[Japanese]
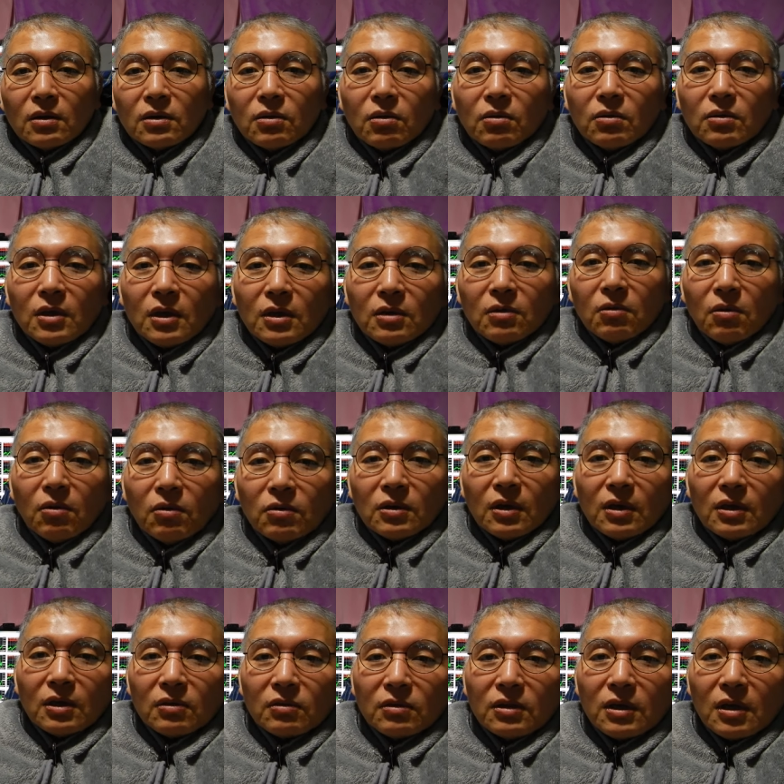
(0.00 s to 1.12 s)
そんなに遅
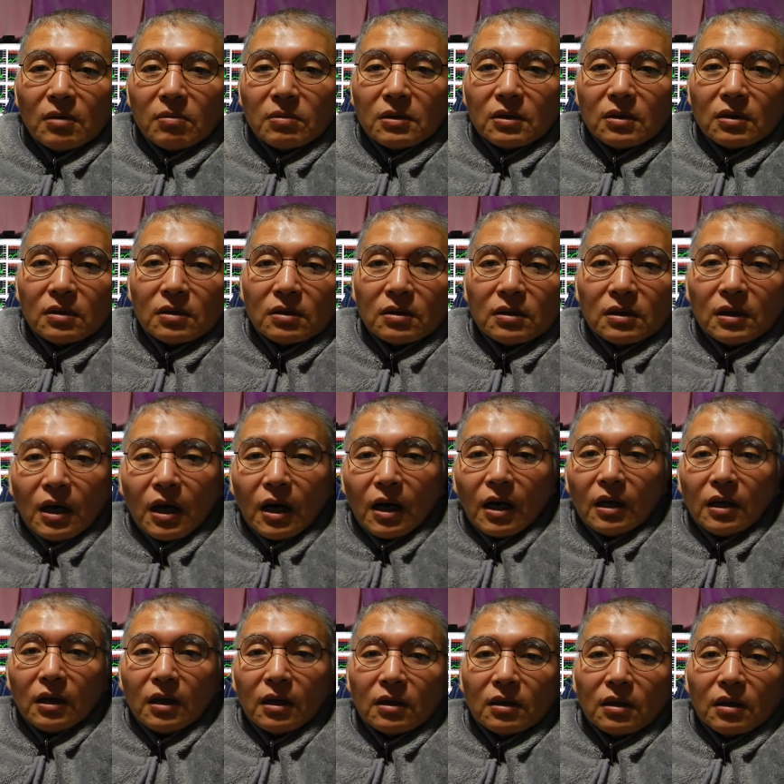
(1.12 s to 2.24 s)
れてる生物に
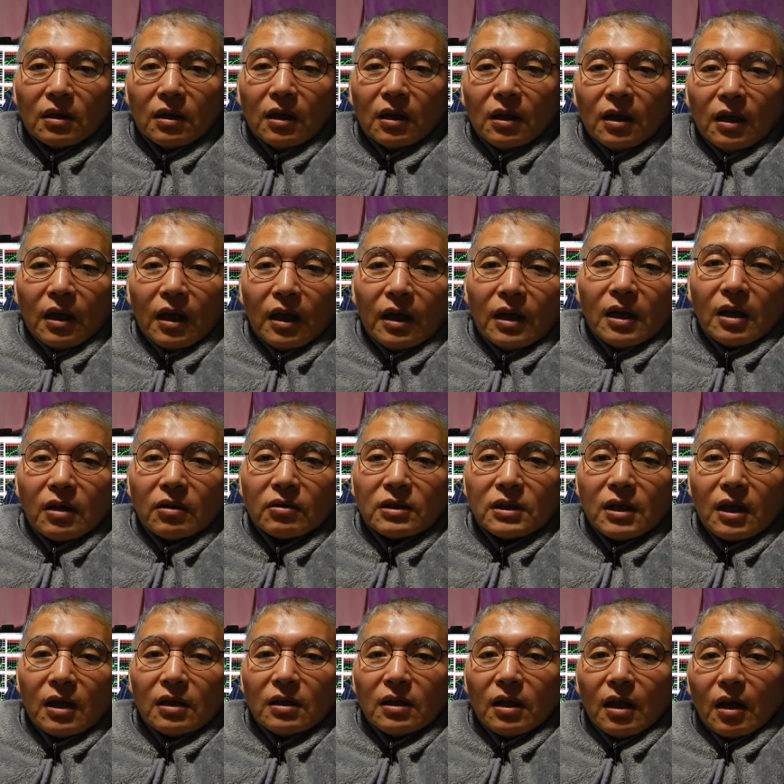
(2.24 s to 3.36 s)
あえ偉く
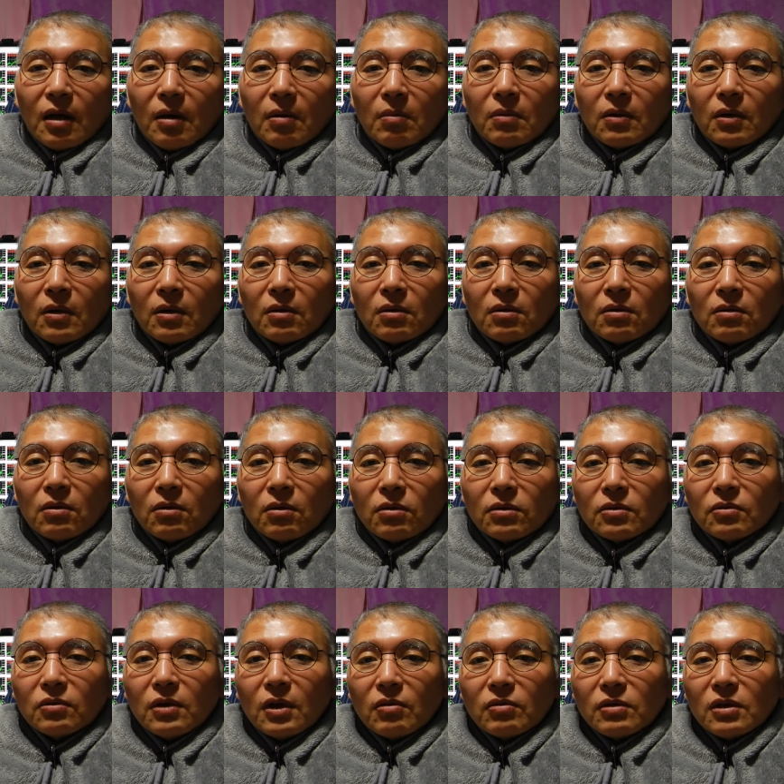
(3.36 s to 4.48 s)
されたら、もう
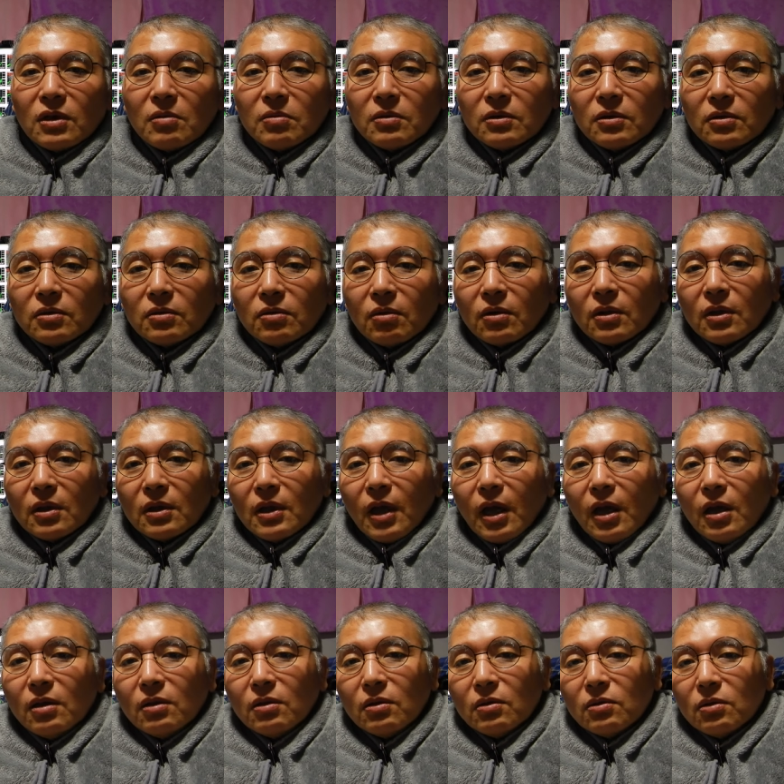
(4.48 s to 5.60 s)
上の生物にとって
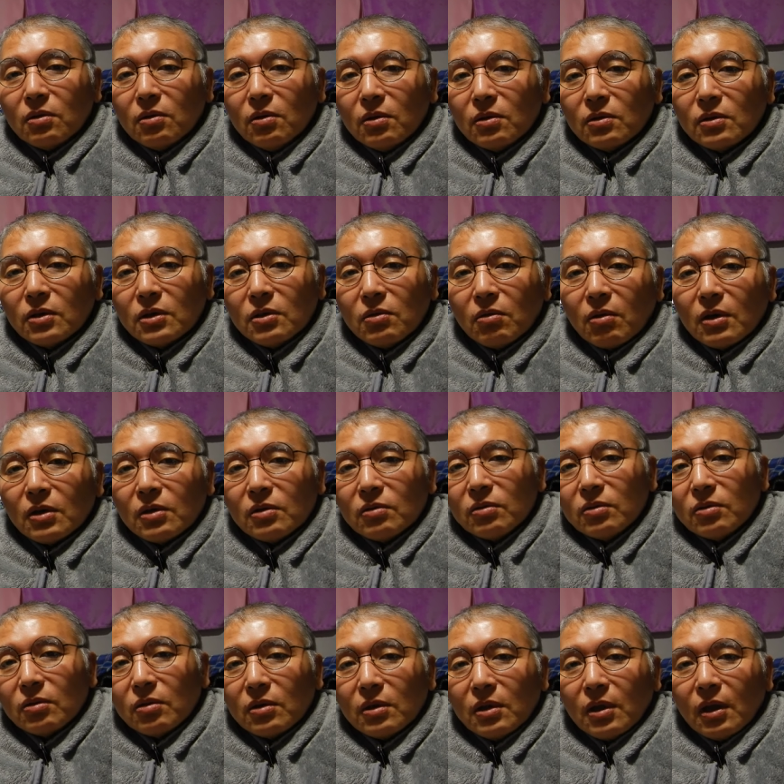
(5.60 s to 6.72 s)
大変でしょ知能が
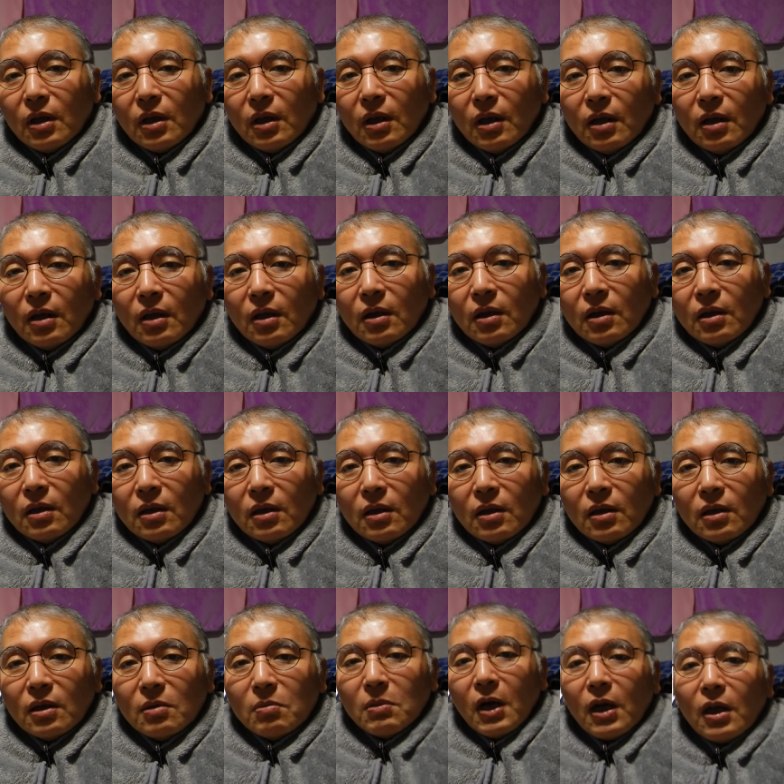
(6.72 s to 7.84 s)
低いのにね。
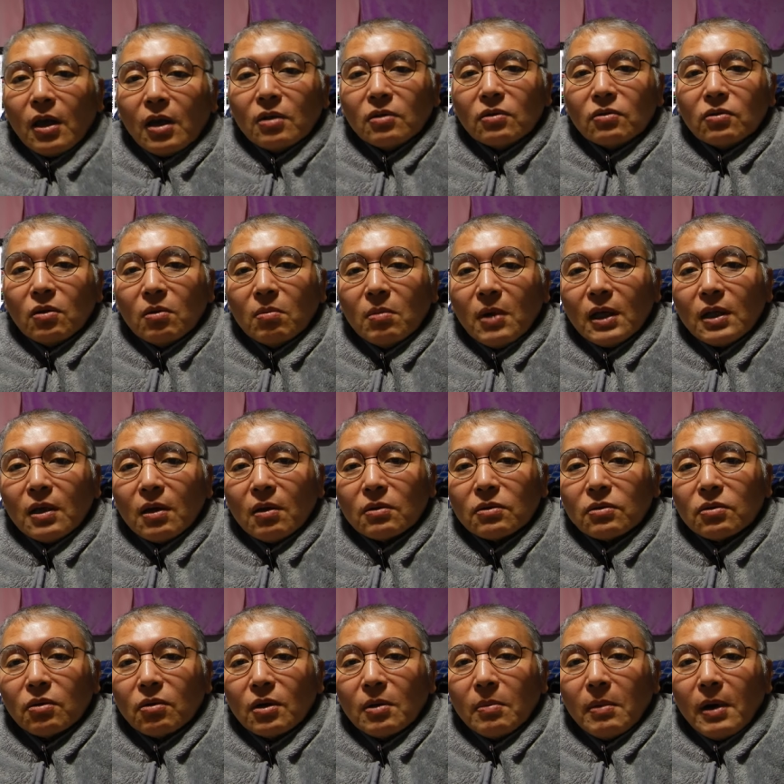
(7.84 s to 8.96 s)
今現状まだ
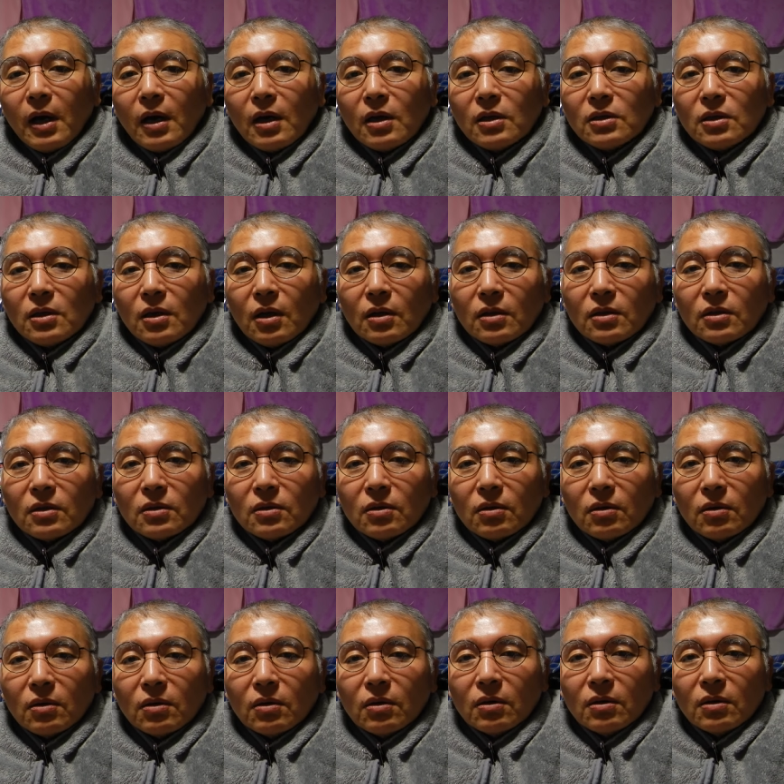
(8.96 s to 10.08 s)
そればっかしなんですよ。
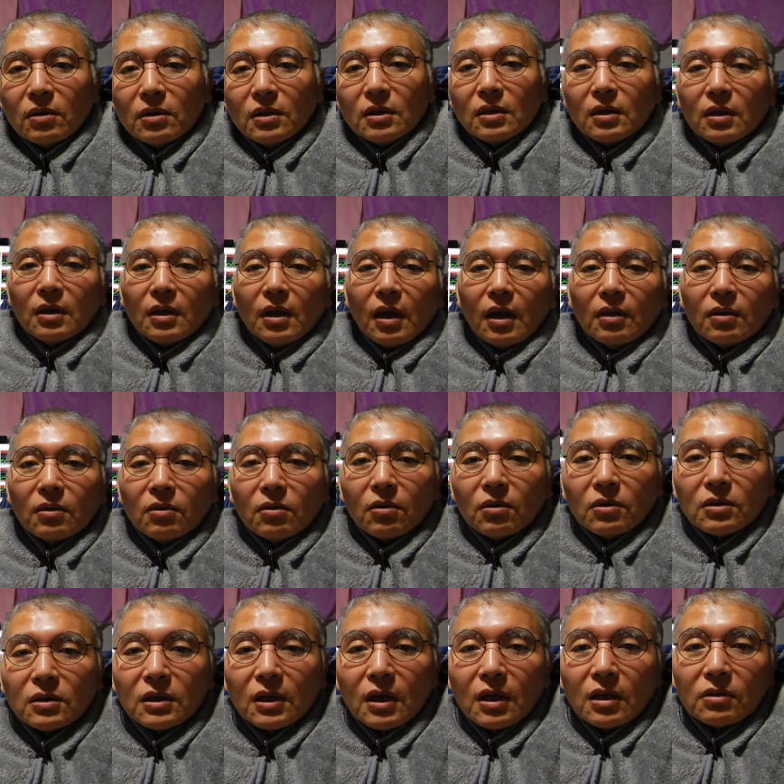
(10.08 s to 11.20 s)
人間
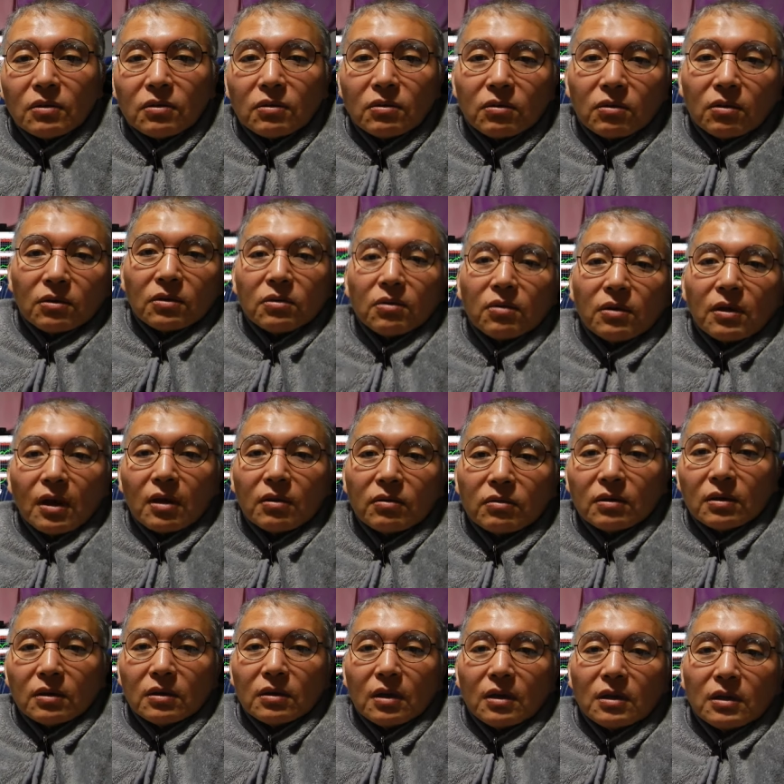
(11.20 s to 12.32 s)
と近づくとそうなるん
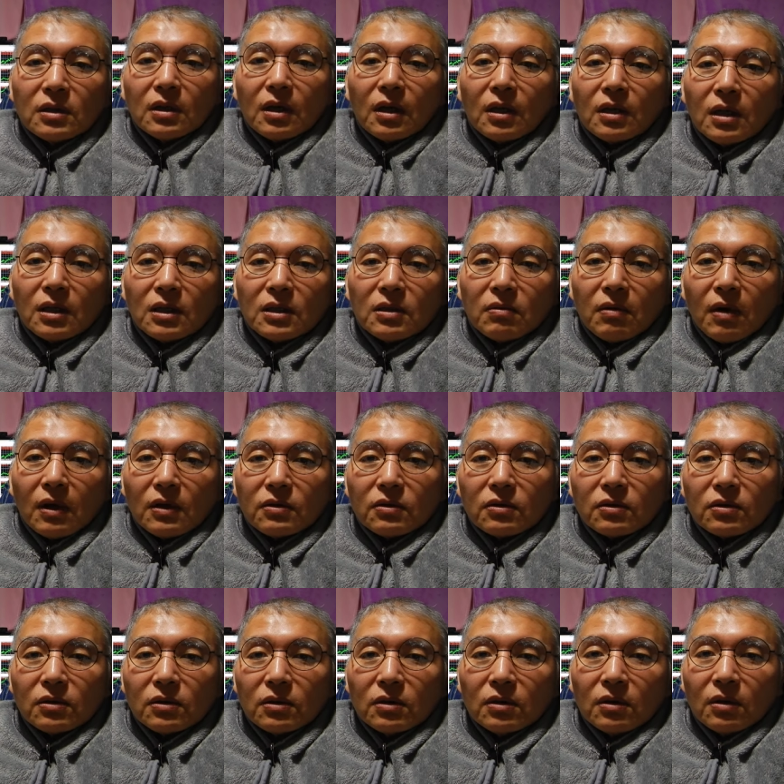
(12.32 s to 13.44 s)
ですね、人間たちはす
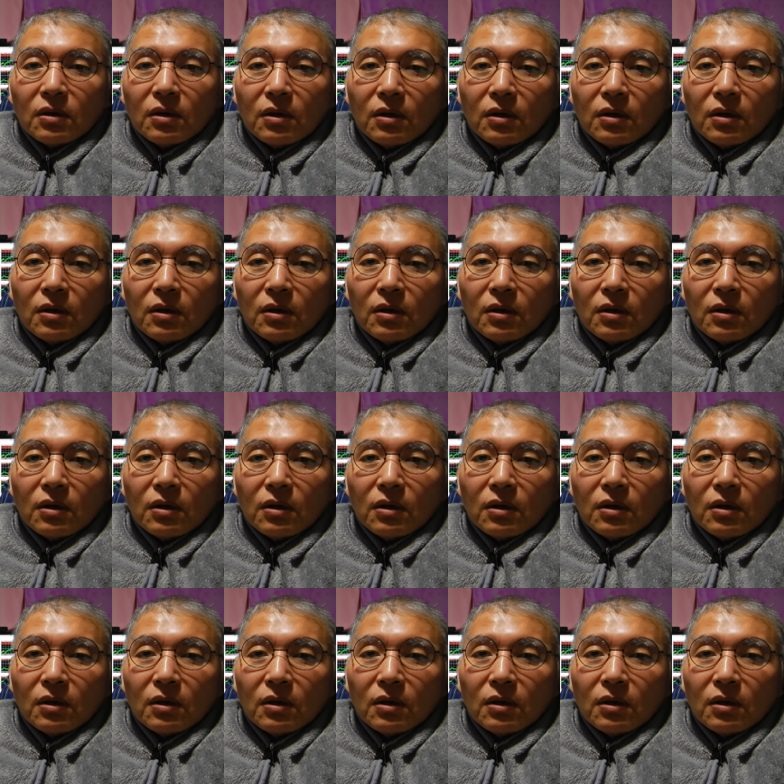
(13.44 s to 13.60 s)
ぐ。